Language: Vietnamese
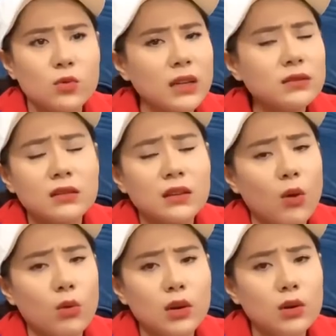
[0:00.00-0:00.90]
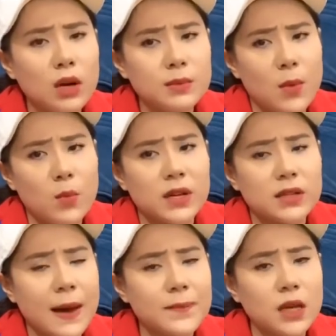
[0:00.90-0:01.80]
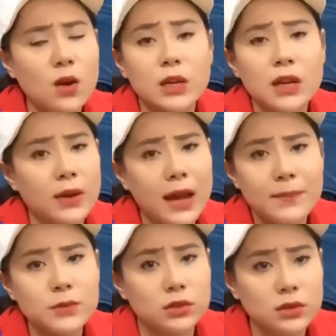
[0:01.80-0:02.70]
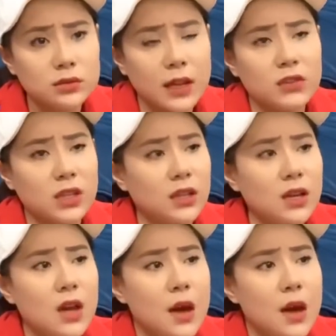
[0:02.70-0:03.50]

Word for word: nhắn tin cầu cứu hết mà một mình chăm thì không thể nào kham được tại vì